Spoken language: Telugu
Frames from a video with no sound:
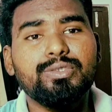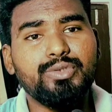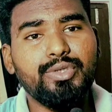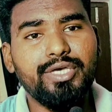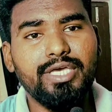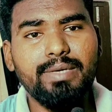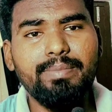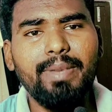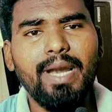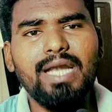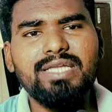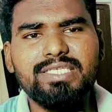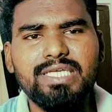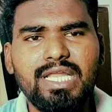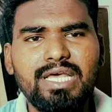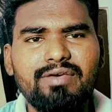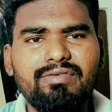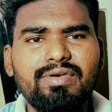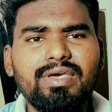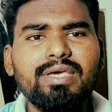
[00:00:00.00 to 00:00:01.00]
సో ఈ బ్రాండ్స్
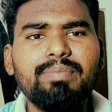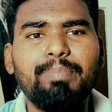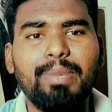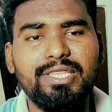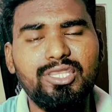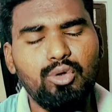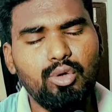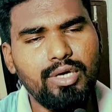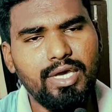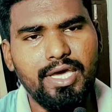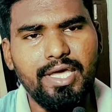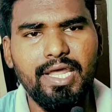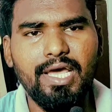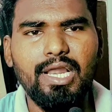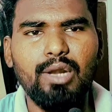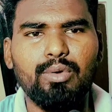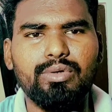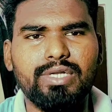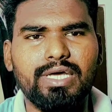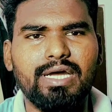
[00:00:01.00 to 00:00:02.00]
అనేవి ప్రతి ఒక్క
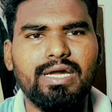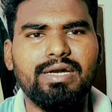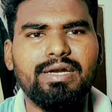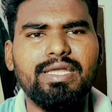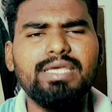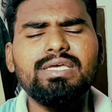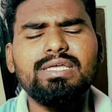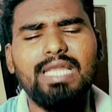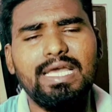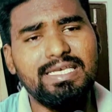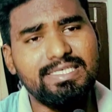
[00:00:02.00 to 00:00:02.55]
ఏరియాలో ఉంటాయండి